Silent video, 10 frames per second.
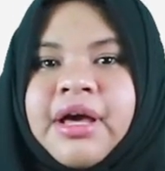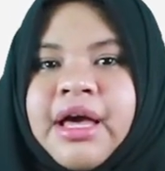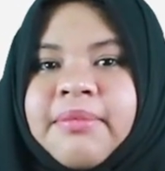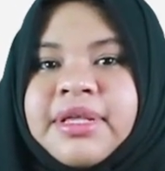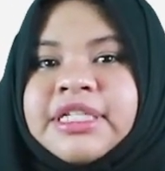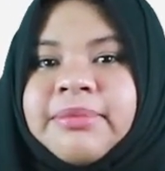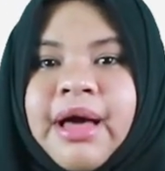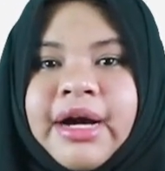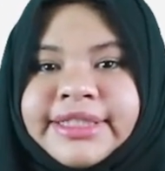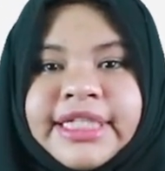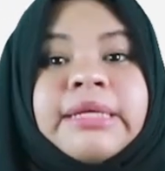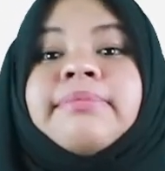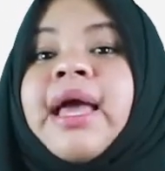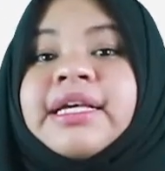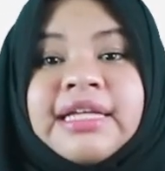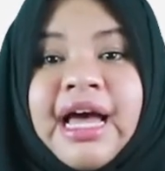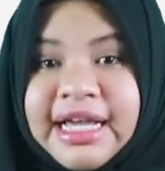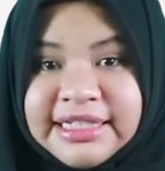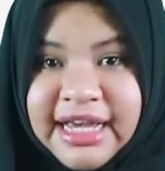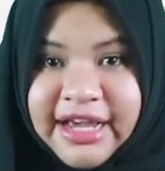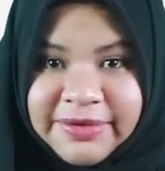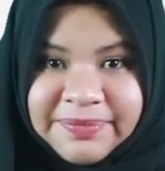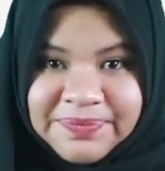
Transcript: nggak benci banget. Jadi biasa aja.